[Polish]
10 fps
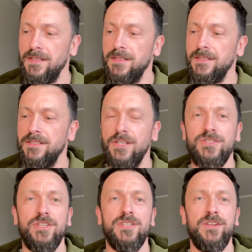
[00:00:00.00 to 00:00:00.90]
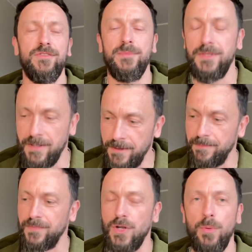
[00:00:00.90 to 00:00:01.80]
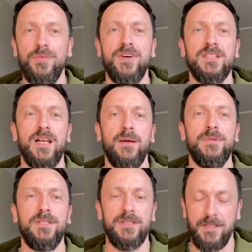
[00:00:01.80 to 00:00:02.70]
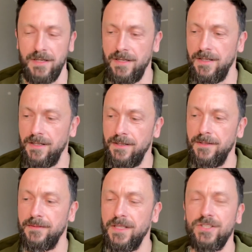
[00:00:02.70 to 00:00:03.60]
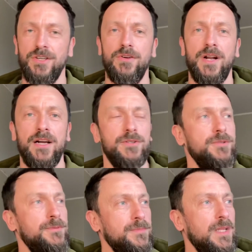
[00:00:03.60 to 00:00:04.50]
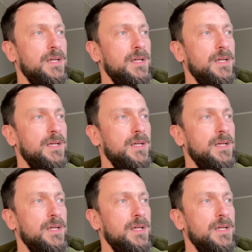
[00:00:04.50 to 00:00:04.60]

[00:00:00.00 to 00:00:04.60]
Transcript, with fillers: z nieszczęśliwymi obywatelami naszego kraju,